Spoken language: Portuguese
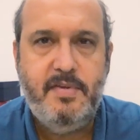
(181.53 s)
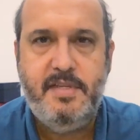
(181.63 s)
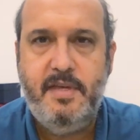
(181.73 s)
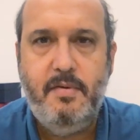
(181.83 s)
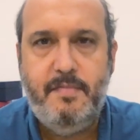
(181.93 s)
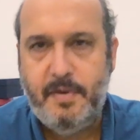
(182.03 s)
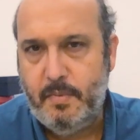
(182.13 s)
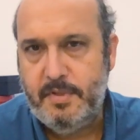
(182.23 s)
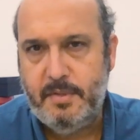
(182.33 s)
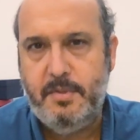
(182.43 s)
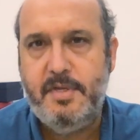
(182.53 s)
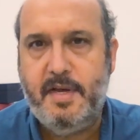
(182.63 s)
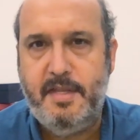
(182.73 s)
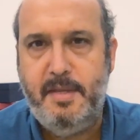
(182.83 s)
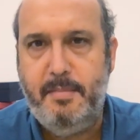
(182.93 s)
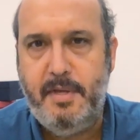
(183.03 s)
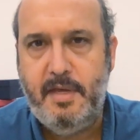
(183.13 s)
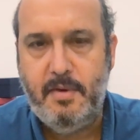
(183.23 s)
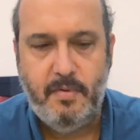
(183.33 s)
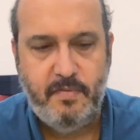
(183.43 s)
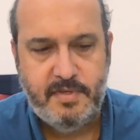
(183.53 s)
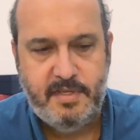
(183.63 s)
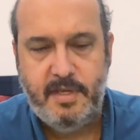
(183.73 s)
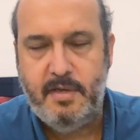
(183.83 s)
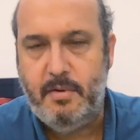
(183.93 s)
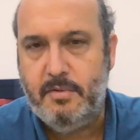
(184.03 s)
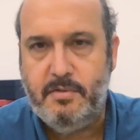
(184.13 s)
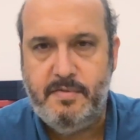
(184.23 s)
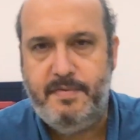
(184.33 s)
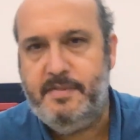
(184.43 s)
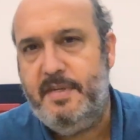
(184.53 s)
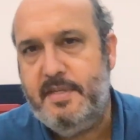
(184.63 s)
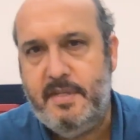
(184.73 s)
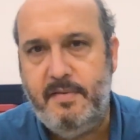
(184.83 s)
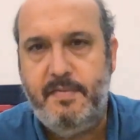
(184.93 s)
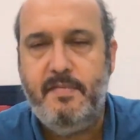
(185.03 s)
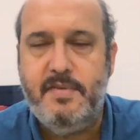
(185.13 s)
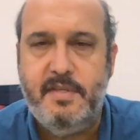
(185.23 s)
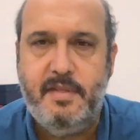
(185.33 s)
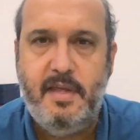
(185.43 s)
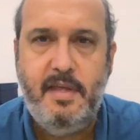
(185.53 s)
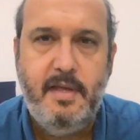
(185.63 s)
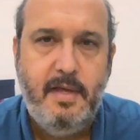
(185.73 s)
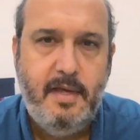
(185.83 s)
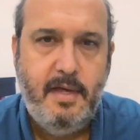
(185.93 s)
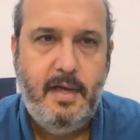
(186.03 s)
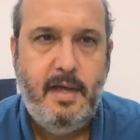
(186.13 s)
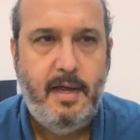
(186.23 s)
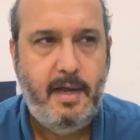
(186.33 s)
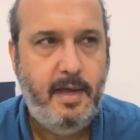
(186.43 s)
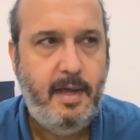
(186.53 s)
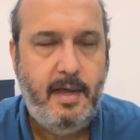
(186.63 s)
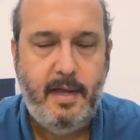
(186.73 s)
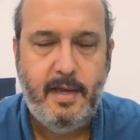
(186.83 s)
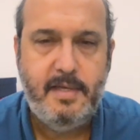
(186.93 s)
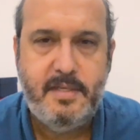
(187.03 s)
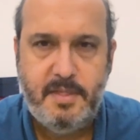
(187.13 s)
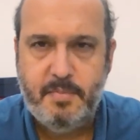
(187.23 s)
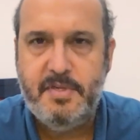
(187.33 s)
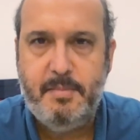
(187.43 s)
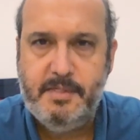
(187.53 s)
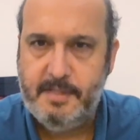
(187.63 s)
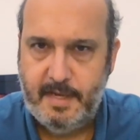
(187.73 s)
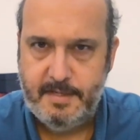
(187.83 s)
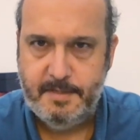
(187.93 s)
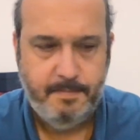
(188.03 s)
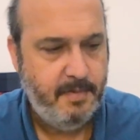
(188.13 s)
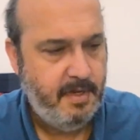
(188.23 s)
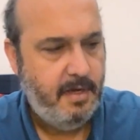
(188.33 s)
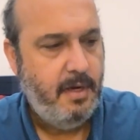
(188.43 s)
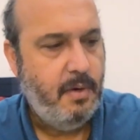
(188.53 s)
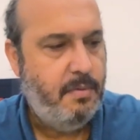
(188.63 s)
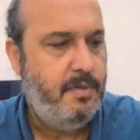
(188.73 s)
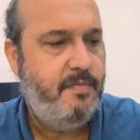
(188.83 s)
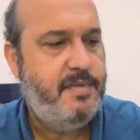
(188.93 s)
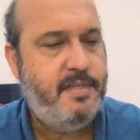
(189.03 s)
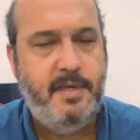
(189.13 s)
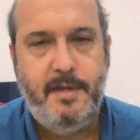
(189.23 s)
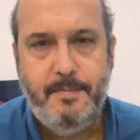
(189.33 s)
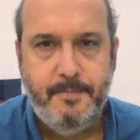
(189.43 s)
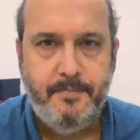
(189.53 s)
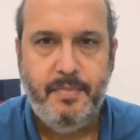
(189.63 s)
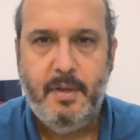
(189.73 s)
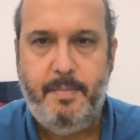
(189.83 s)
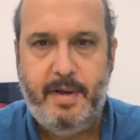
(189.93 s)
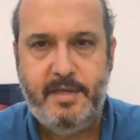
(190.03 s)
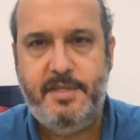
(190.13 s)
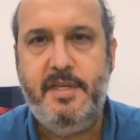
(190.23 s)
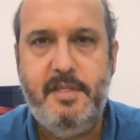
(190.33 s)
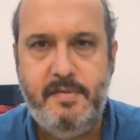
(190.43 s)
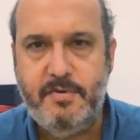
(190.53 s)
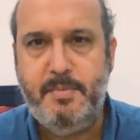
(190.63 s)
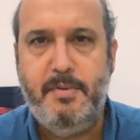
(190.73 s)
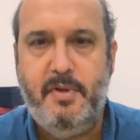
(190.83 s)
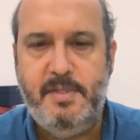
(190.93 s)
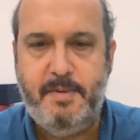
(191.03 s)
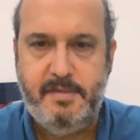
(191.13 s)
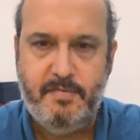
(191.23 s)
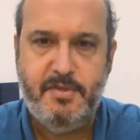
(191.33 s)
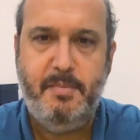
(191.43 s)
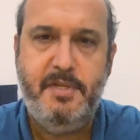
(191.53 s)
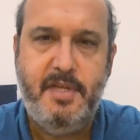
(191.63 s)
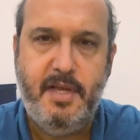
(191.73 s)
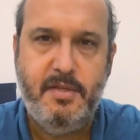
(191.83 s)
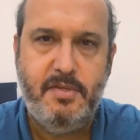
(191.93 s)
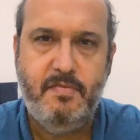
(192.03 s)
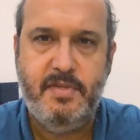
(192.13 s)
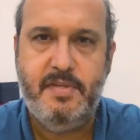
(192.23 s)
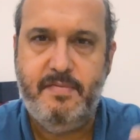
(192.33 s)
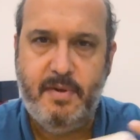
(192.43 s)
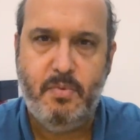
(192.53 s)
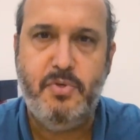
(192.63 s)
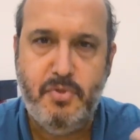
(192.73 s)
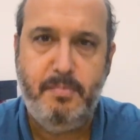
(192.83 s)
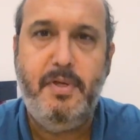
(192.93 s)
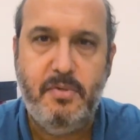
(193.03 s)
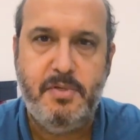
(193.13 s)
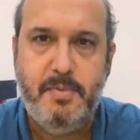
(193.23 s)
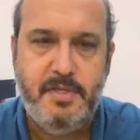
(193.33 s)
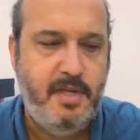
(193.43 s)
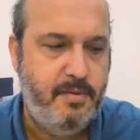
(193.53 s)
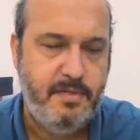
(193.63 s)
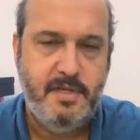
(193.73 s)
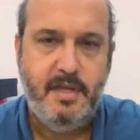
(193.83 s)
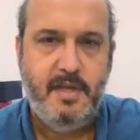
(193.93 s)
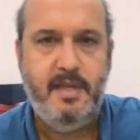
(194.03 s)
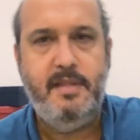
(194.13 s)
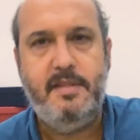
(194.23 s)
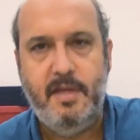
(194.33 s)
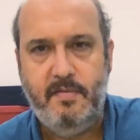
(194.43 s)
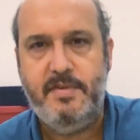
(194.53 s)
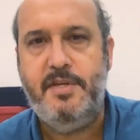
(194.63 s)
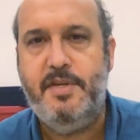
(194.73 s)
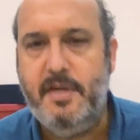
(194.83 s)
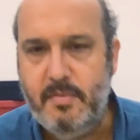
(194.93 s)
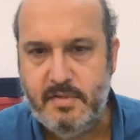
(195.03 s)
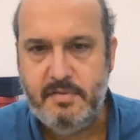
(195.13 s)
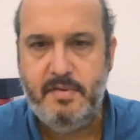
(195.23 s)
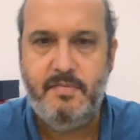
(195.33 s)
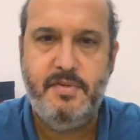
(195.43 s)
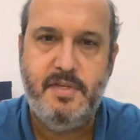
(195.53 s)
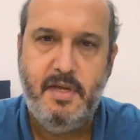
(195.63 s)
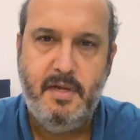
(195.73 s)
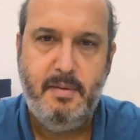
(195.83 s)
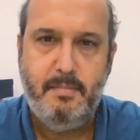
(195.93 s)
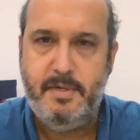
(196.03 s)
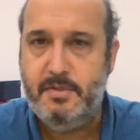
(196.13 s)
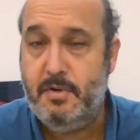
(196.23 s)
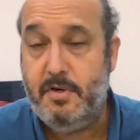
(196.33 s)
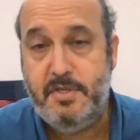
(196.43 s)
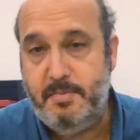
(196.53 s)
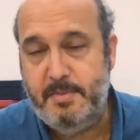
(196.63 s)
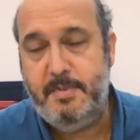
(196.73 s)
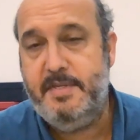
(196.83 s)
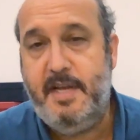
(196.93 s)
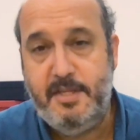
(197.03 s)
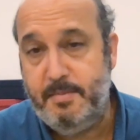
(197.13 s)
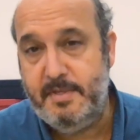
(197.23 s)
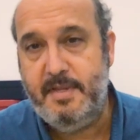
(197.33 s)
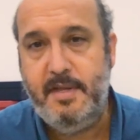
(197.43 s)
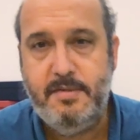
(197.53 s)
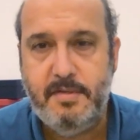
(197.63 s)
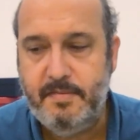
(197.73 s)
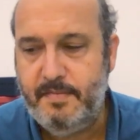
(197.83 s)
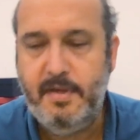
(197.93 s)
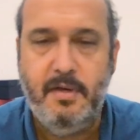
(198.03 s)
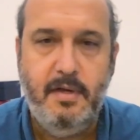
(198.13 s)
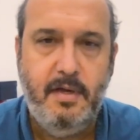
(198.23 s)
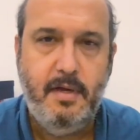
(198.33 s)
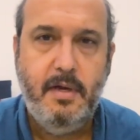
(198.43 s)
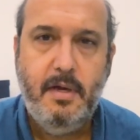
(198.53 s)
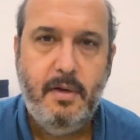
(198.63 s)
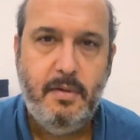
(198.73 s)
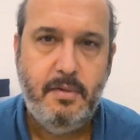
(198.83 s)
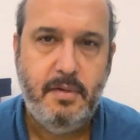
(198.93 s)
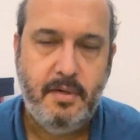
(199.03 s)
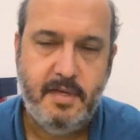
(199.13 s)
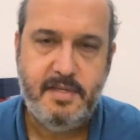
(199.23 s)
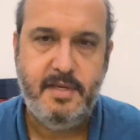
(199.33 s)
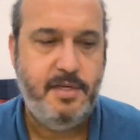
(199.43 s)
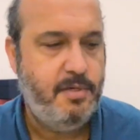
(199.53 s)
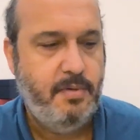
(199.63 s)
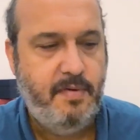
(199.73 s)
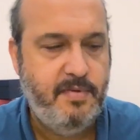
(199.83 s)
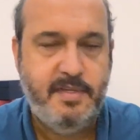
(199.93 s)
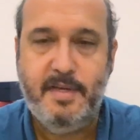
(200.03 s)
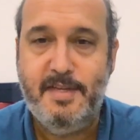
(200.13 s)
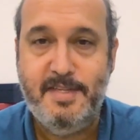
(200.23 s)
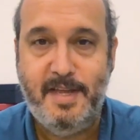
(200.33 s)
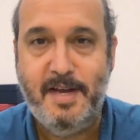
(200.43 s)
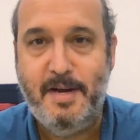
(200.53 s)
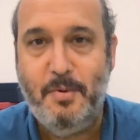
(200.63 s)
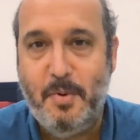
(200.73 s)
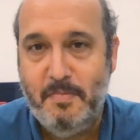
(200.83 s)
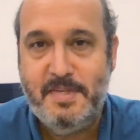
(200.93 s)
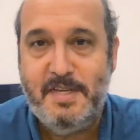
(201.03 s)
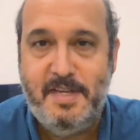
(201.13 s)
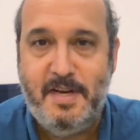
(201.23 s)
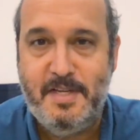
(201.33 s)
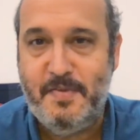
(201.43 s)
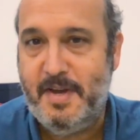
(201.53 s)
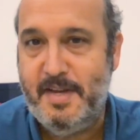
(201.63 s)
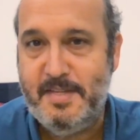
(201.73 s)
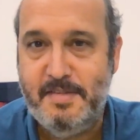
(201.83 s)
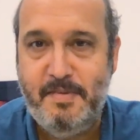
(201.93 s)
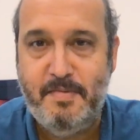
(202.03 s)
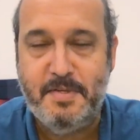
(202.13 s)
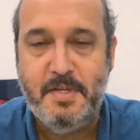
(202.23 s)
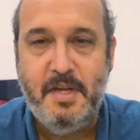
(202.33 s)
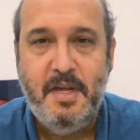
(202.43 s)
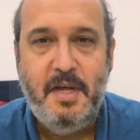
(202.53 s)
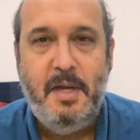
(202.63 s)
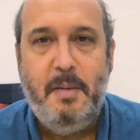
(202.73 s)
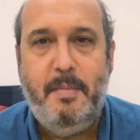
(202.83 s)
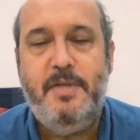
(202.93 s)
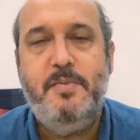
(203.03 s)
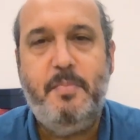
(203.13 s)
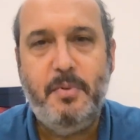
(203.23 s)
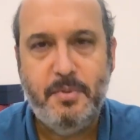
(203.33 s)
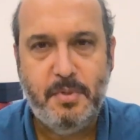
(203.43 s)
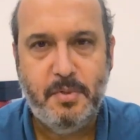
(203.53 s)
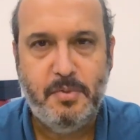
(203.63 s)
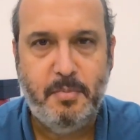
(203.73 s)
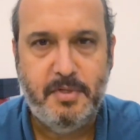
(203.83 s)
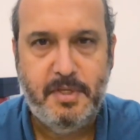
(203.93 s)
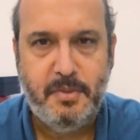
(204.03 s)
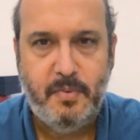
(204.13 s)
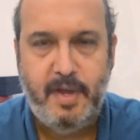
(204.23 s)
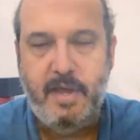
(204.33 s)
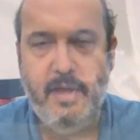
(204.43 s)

você é um frequentador de academia ou você é um autoafilista, enfim, você tem é, esse tipo de habilidade. Quando você partir de livros menores para livros medianos, você vai consumindo os medianos e então você chega nos livros mais grossos, mais pesados, mais densos, enfim, que seja o que você quiser, como você quiser classificar esses livros. Mas o ponto que eu estou botando